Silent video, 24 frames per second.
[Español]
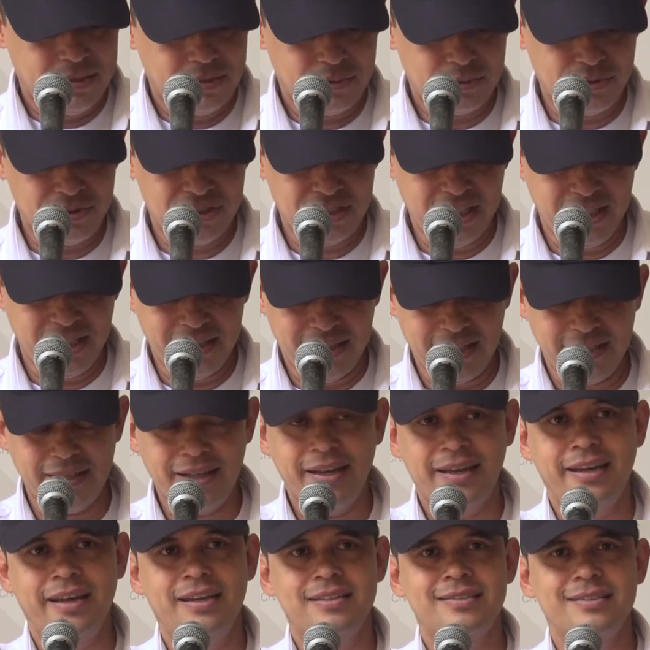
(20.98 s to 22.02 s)
conscientes
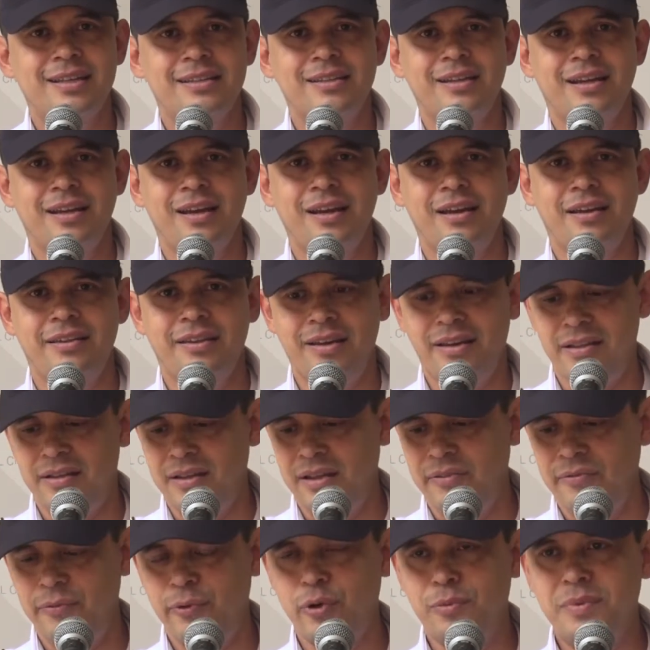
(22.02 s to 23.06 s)
de que esta tarea de,
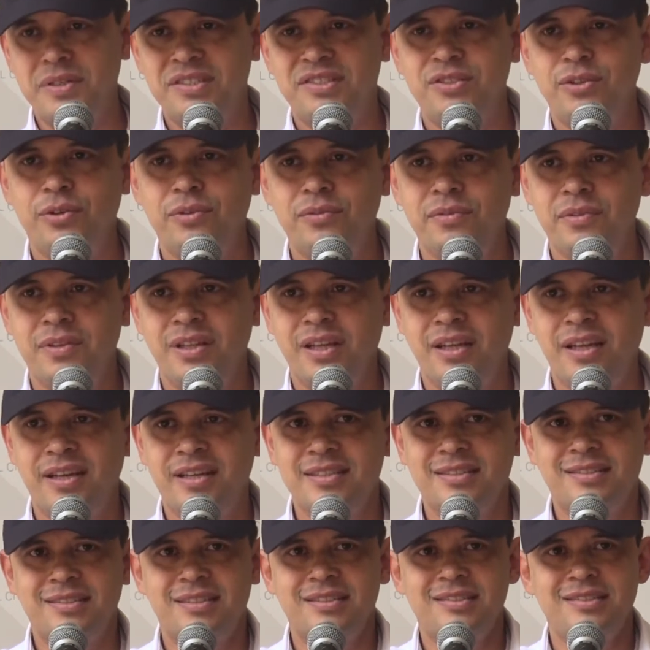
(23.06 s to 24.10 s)
información tiene
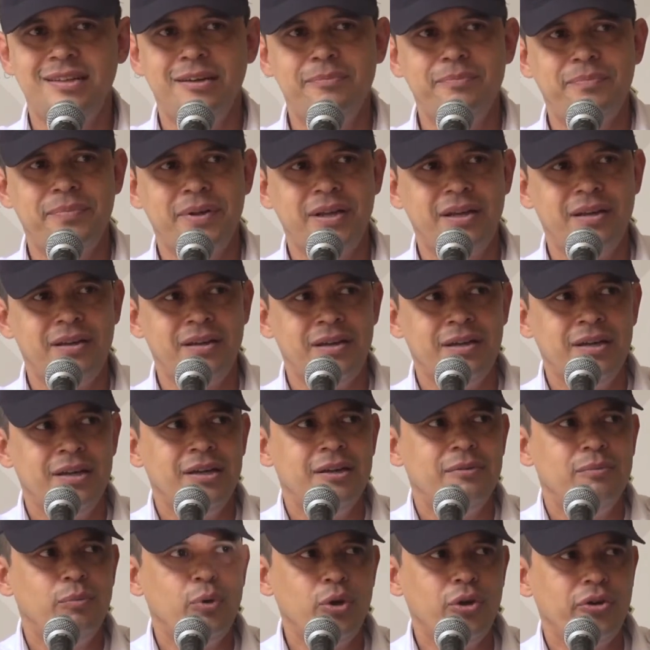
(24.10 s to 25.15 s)
que ser siempre
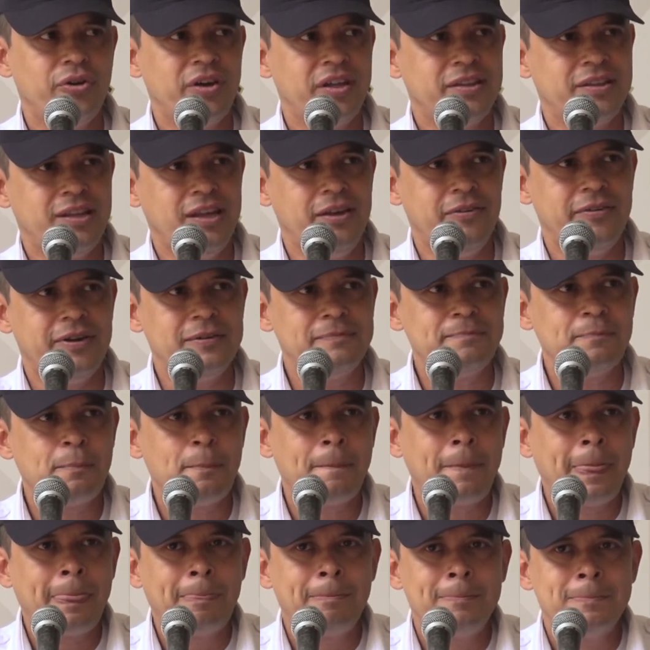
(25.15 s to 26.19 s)
muy objetiva,
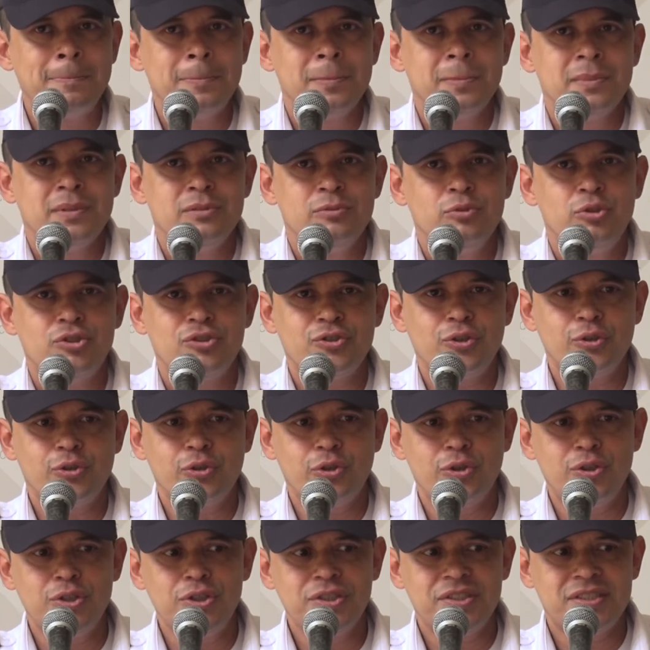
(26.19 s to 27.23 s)

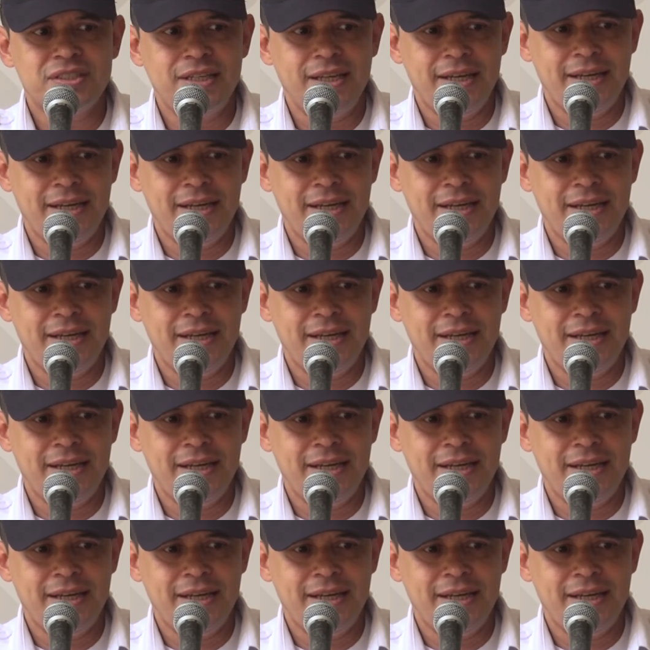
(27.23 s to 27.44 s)
nosotros,